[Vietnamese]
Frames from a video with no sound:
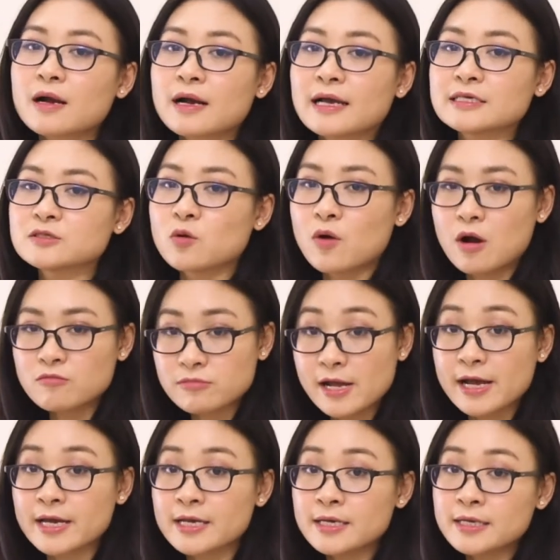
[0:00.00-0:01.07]
cái số không
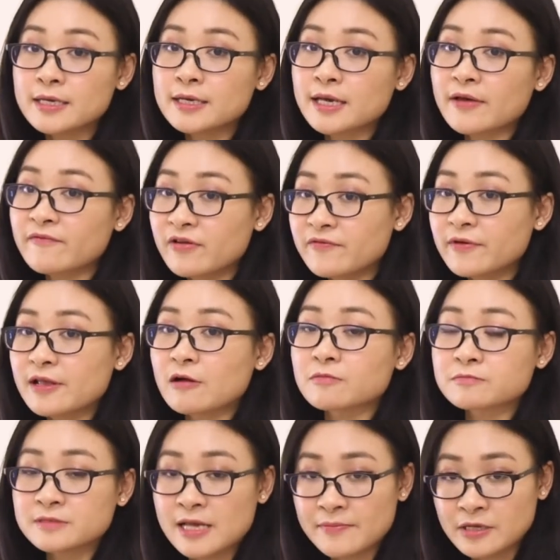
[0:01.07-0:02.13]
đấy các em vẫn phải đọc
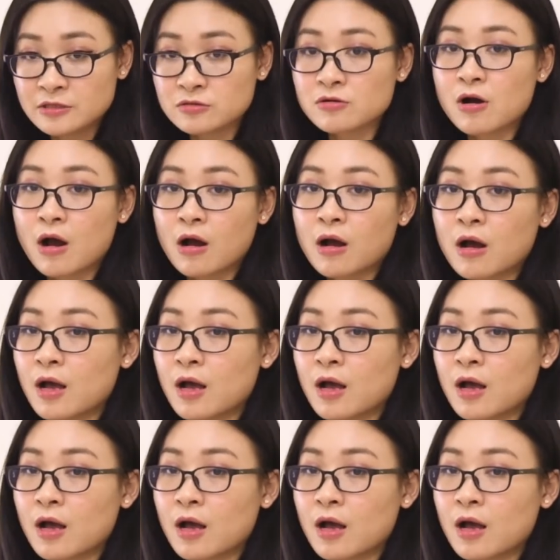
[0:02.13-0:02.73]
ra bình thường